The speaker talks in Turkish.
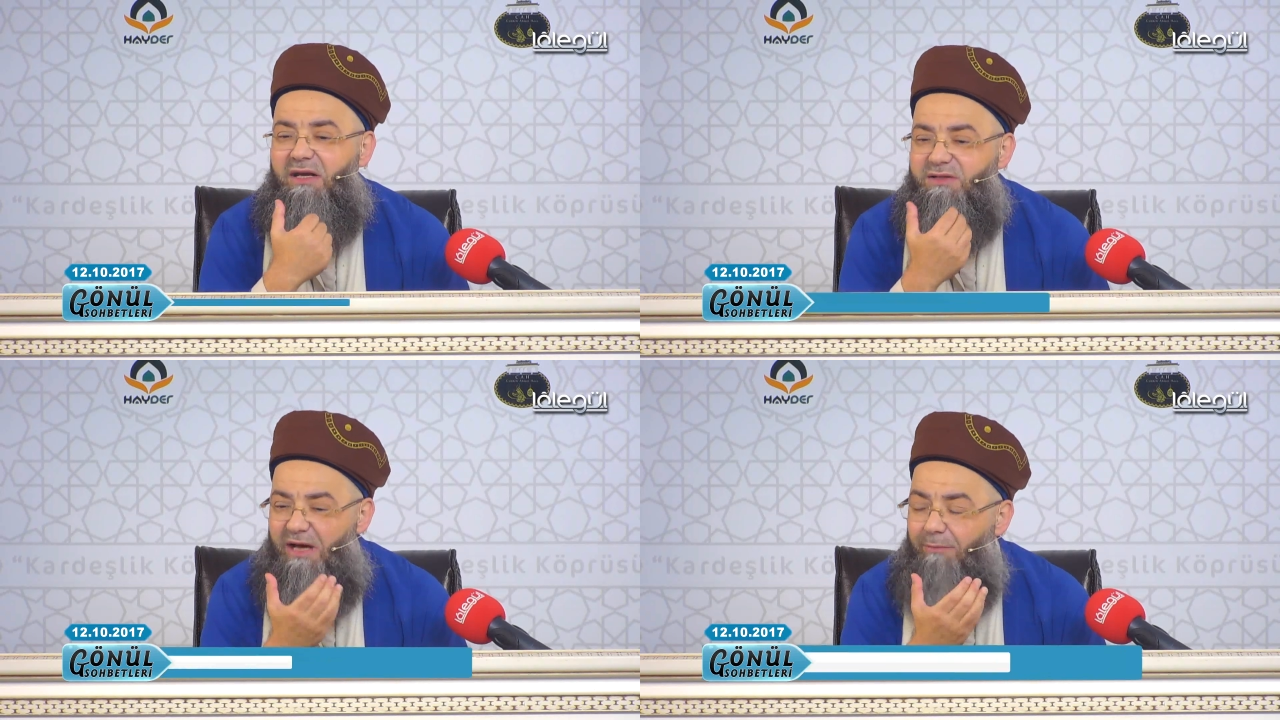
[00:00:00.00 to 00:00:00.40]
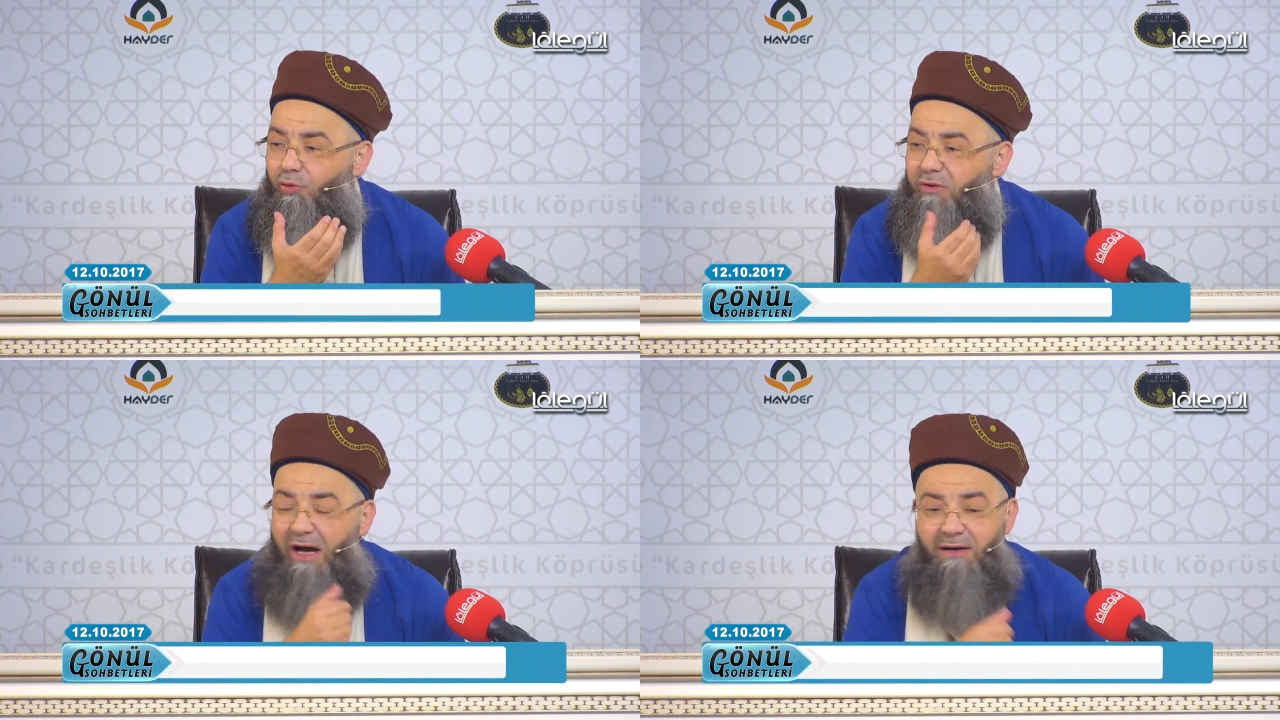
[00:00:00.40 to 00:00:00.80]
Sen
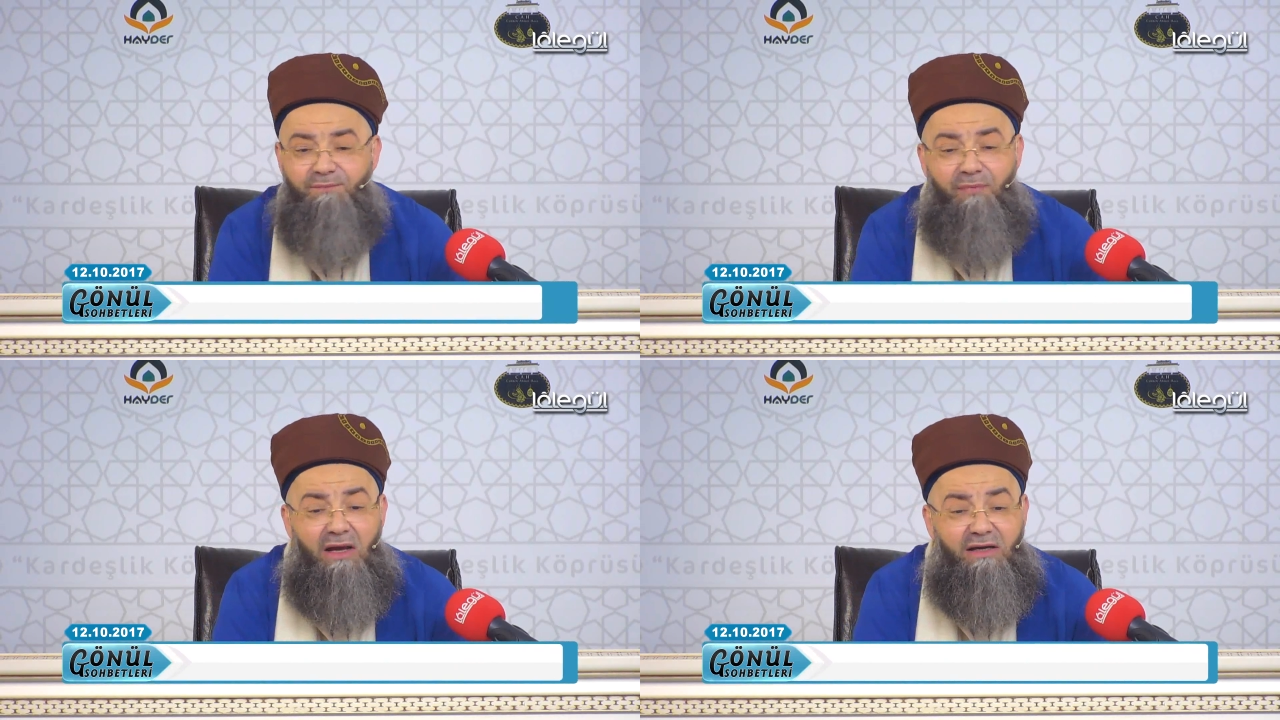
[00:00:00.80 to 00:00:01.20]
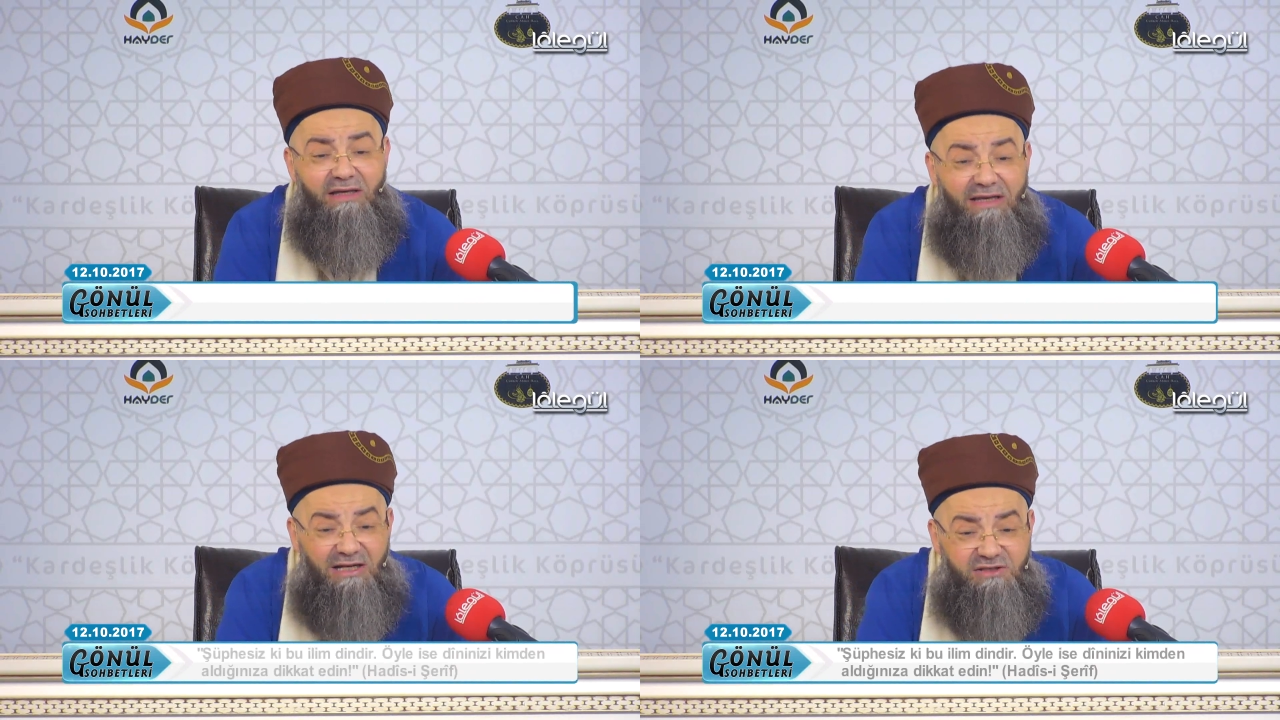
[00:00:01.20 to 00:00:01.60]
burada
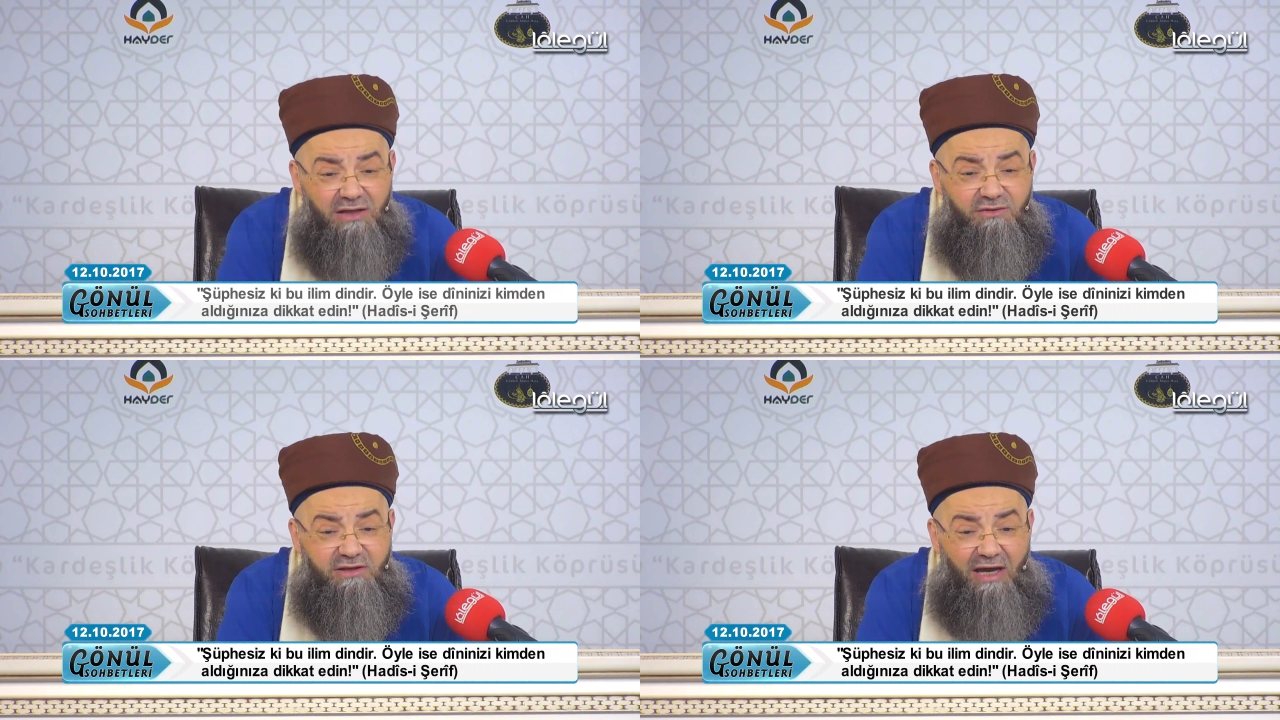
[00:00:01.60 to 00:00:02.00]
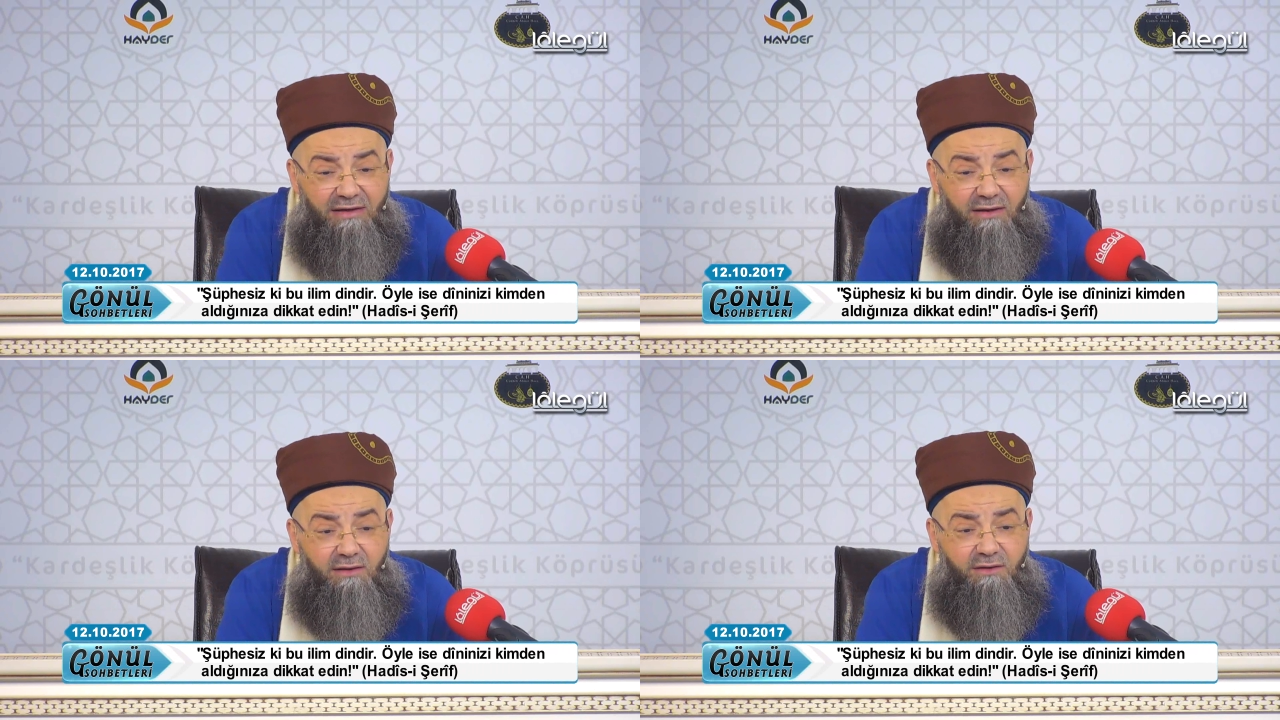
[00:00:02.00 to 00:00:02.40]
ilaç alırken
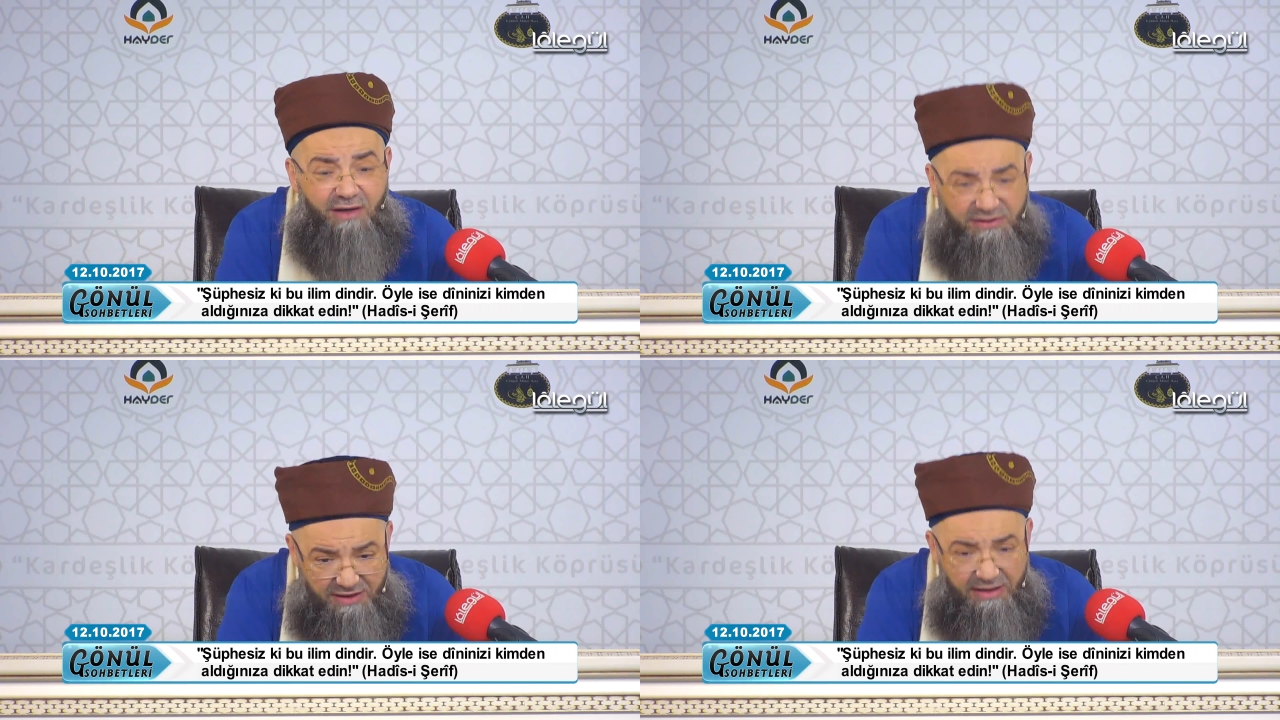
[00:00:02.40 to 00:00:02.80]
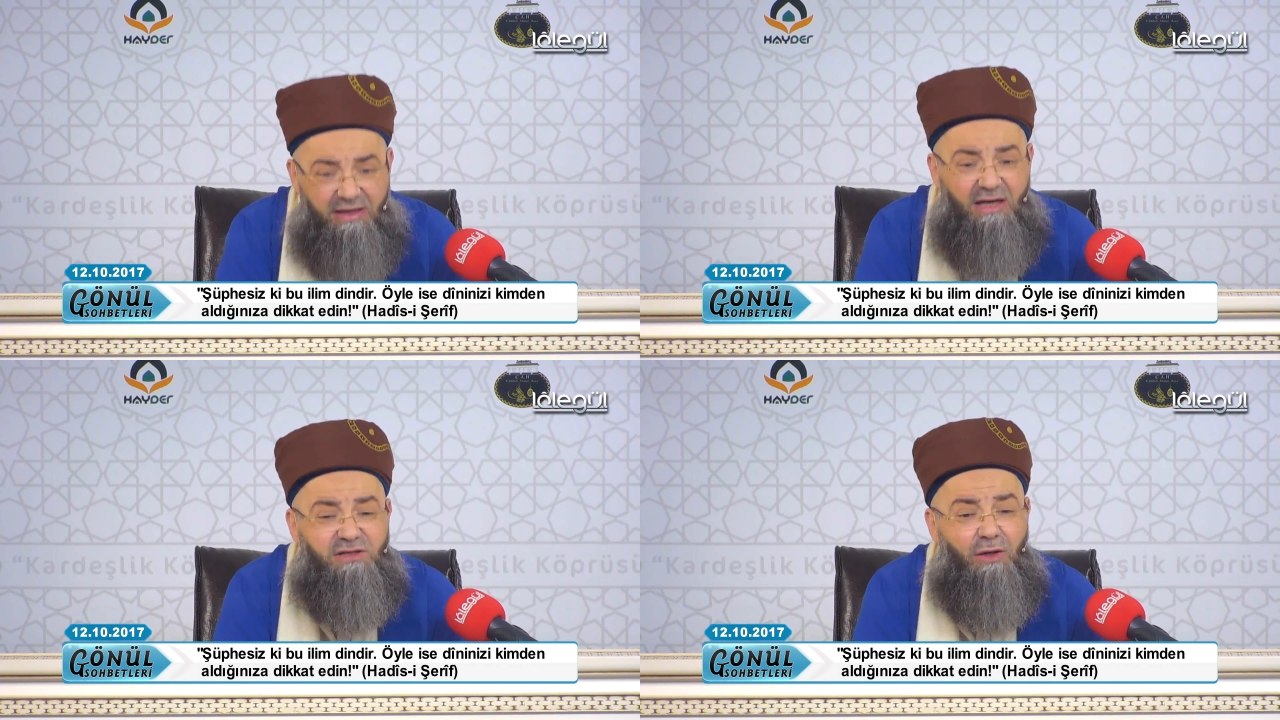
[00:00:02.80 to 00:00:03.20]
rastgele
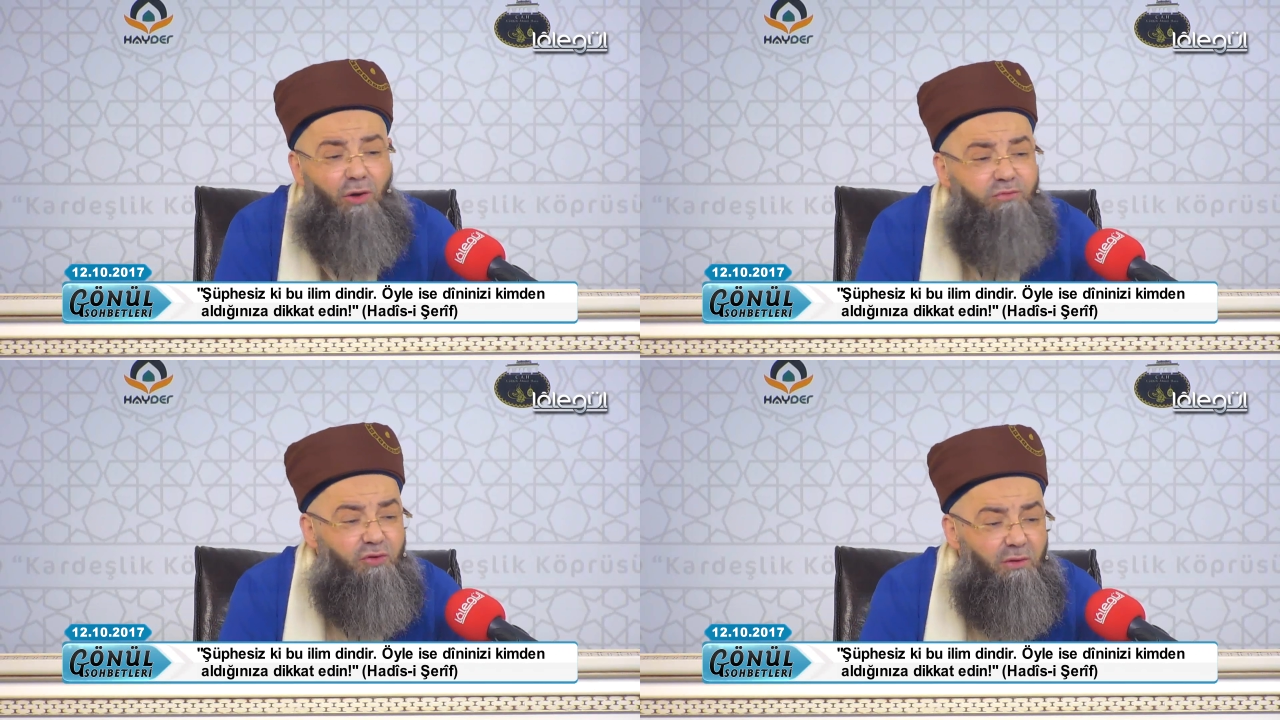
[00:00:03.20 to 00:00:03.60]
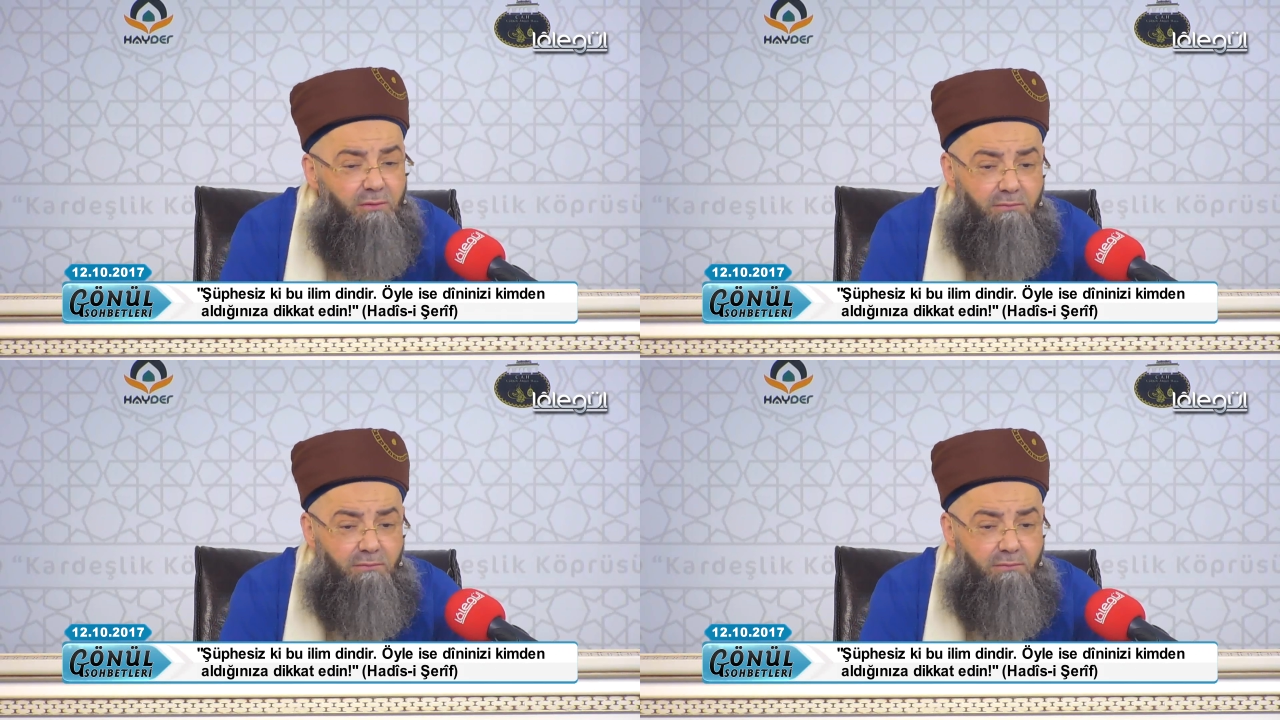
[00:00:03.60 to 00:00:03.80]
ilaç alıyor musun?